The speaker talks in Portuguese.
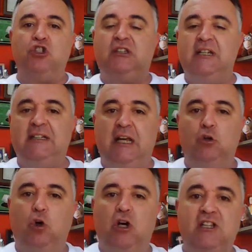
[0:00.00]
de
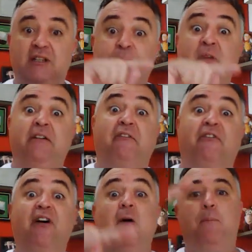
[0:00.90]
32,
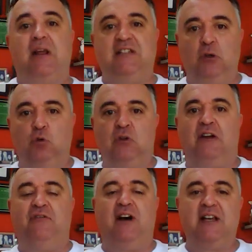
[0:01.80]
vão para a segunda
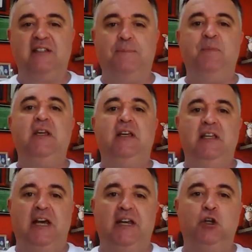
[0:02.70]
fase
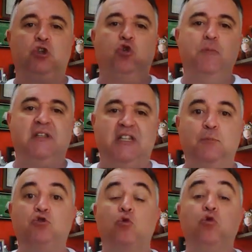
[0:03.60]
e aí nós
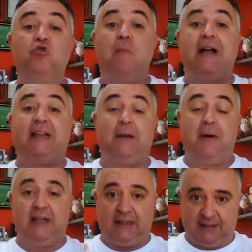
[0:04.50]
começamos com os
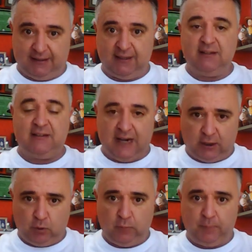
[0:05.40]
mata-matas,
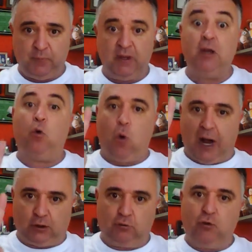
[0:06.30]
certo?
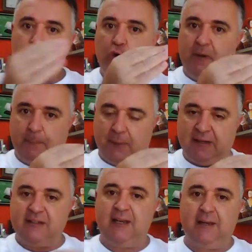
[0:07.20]
Quatro vão subir para
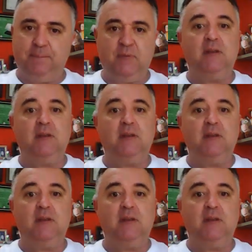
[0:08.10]
C